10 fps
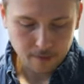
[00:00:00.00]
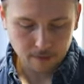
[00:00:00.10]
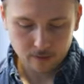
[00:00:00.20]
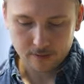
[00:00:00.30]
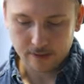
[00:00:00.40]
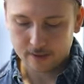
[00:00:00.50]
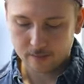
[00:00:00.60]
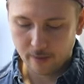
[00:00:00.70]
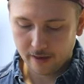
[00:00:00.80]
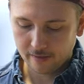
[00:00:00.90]
Und
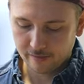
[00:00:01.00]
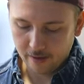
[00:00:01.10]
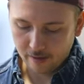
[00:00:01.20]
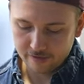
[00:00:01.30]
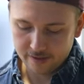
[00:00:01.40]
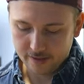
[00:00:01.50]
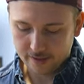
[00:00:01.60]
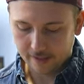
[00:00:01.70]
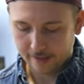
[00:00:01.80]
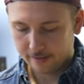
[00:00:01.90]
das packen wir auf die
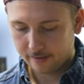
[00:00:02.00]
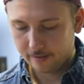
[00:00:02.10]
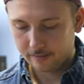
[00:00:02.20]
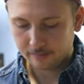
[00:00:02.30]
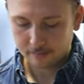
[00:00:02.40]
Seite.